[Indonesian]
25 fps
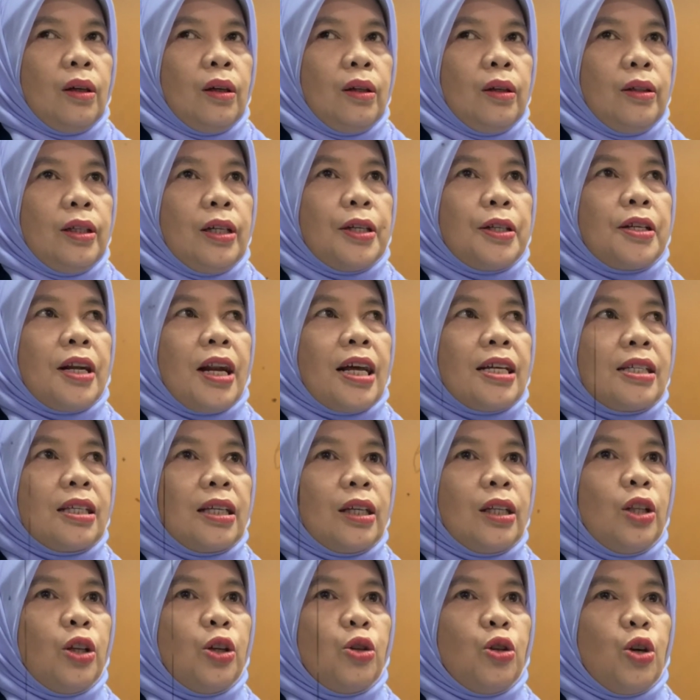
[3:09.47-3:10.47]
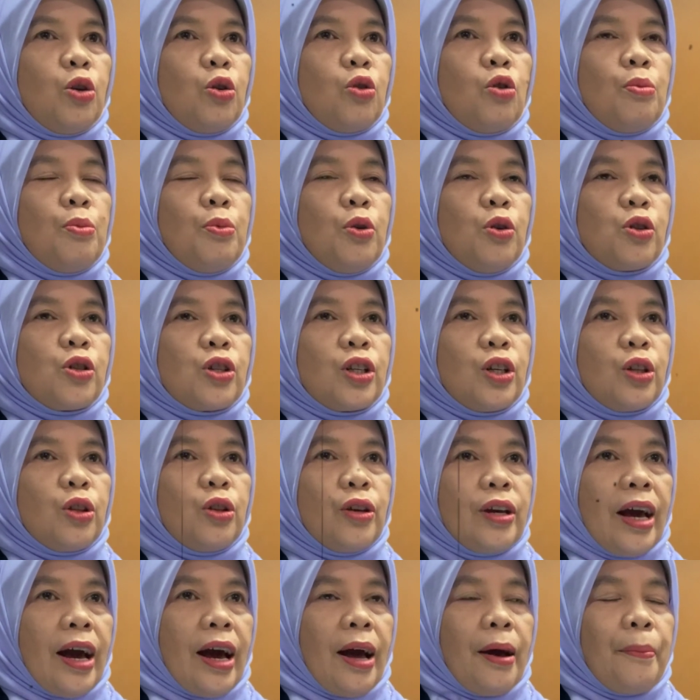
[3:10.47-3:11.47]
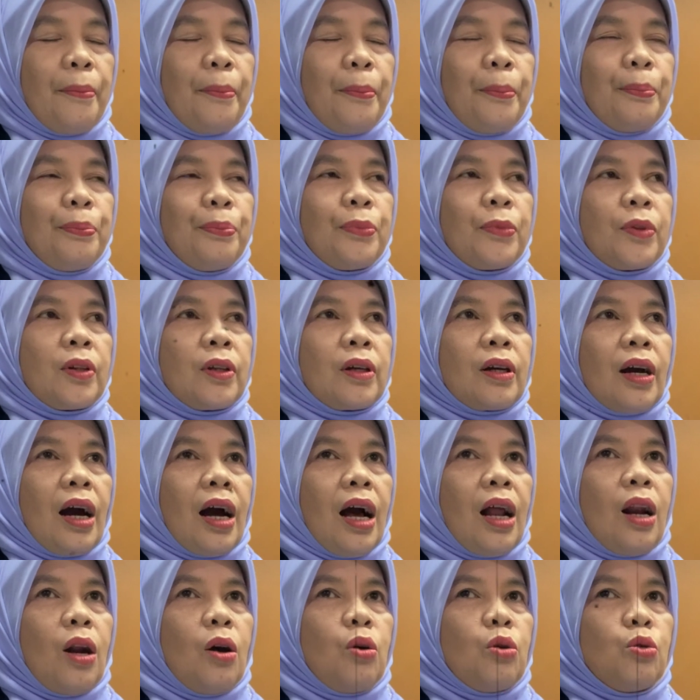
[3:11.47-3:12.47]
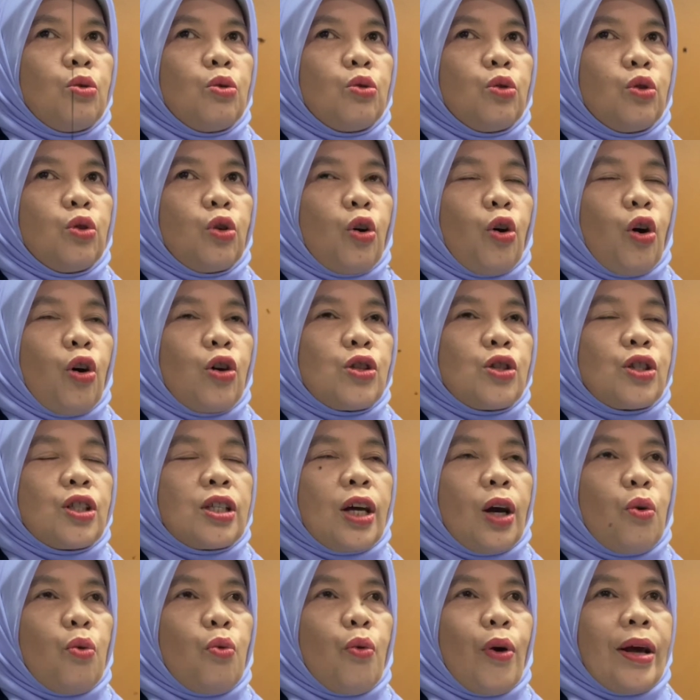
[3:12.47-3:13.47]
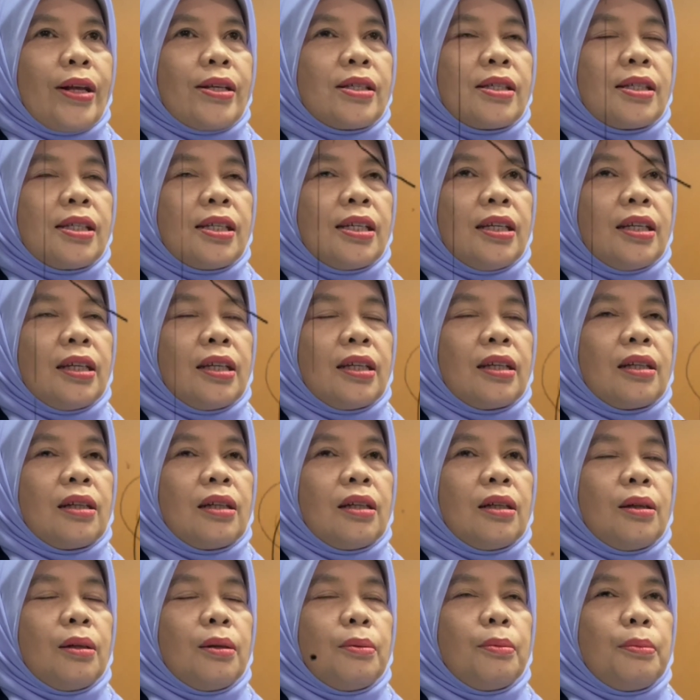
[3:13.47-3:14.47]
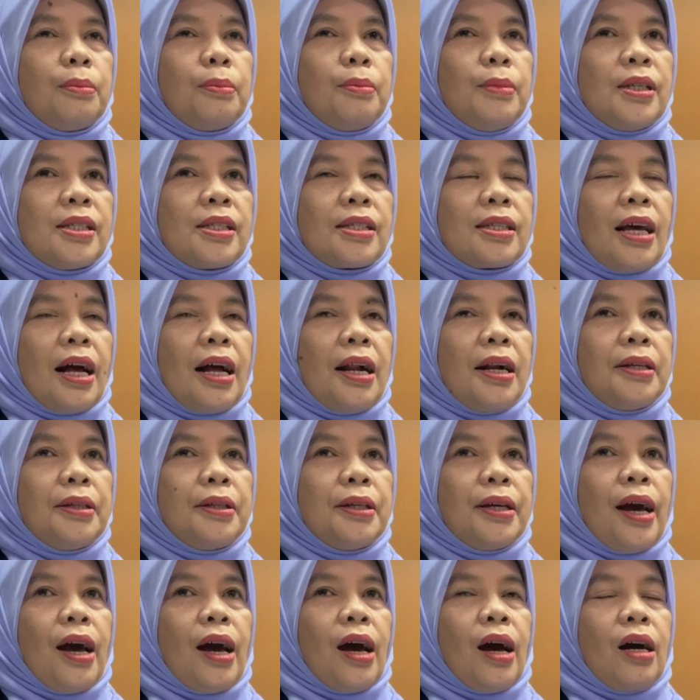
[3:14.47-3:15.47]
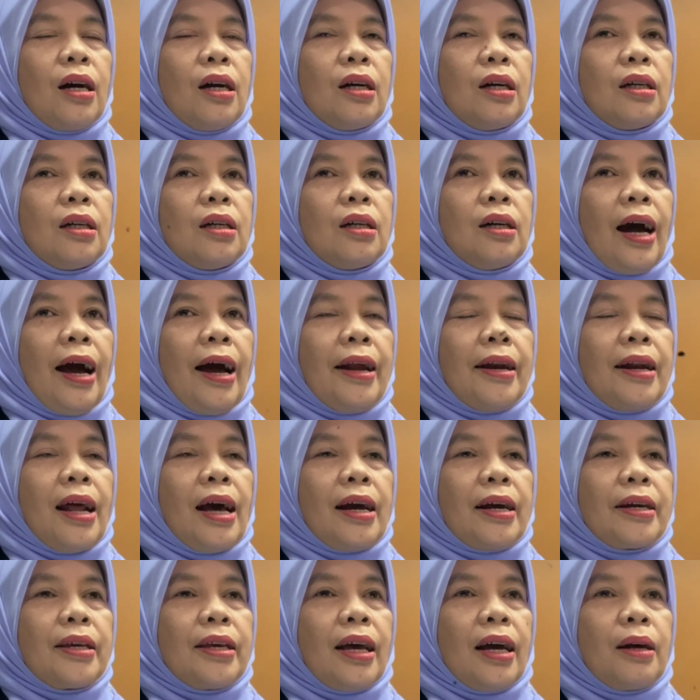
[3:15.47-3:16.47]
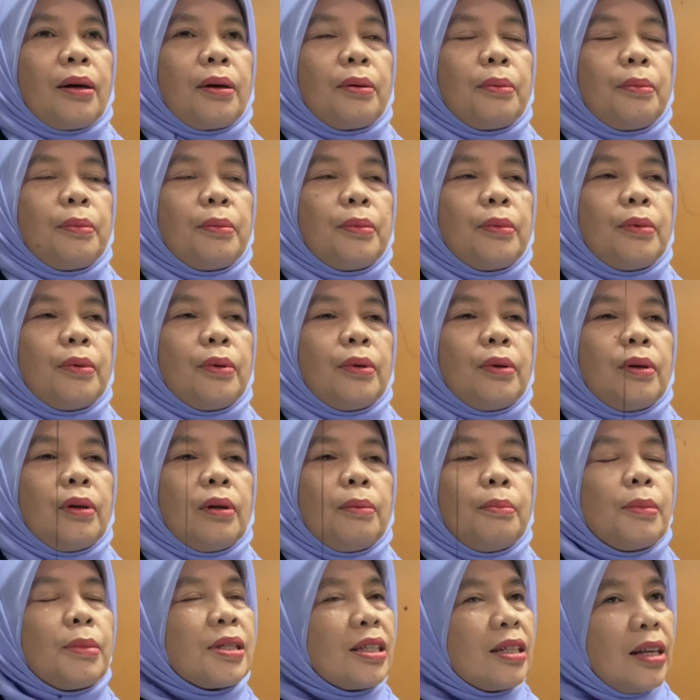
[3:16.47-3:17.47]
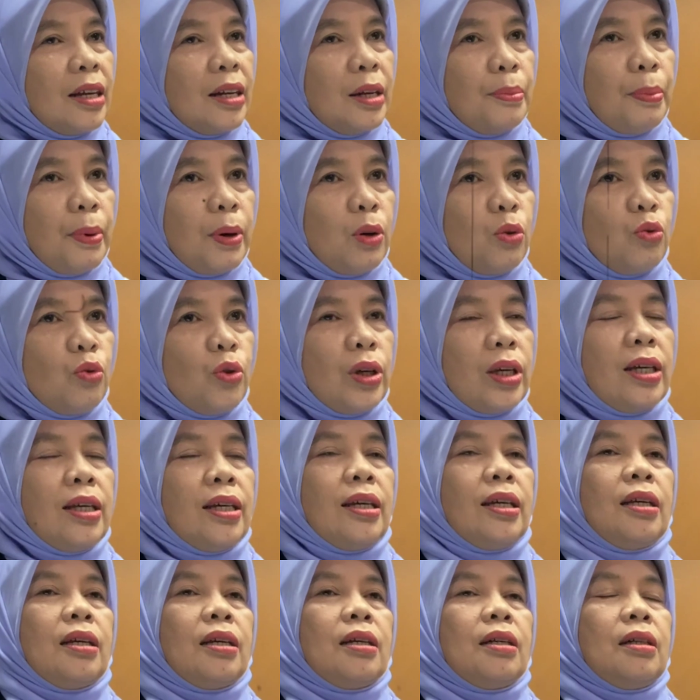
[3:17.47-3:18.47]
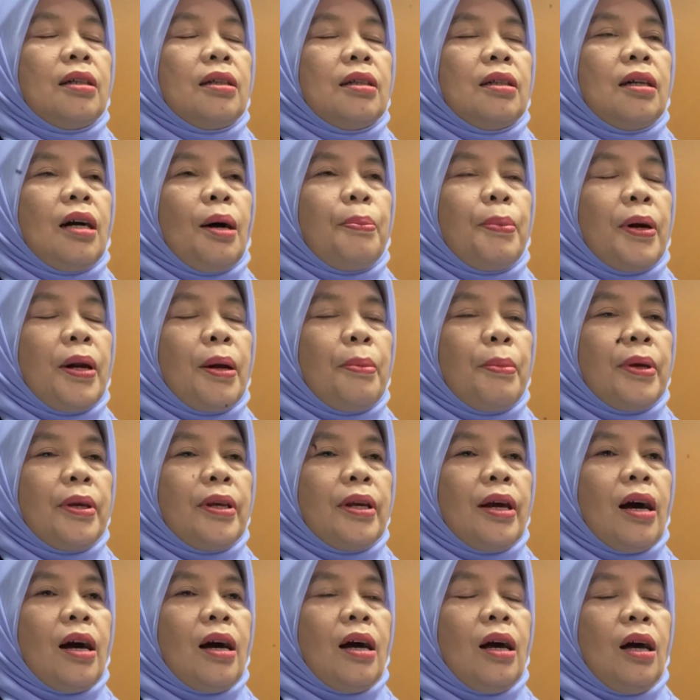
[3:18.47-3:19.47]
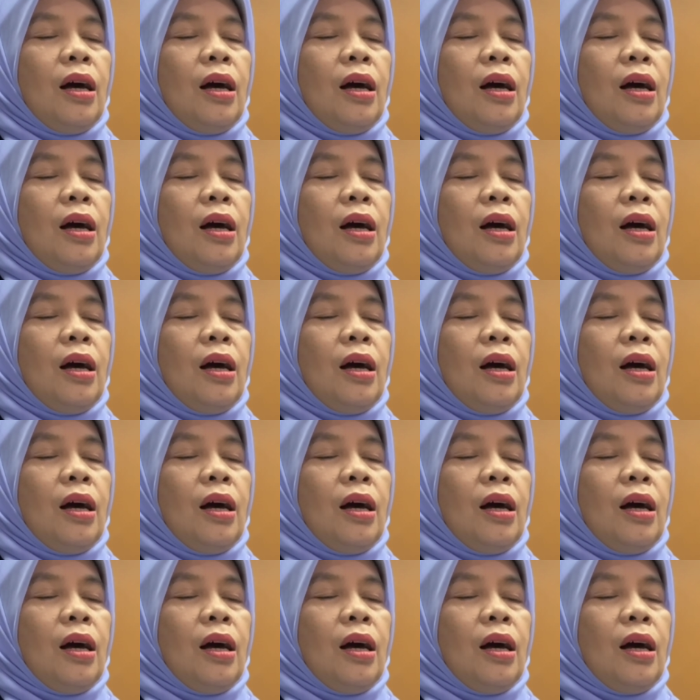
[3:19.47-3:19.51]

yang jelas itu dihukum dulu itu ya kalau untuk konsekuensi, misalnya uh, anak yang mestinya dipenuhi uh, apa namanya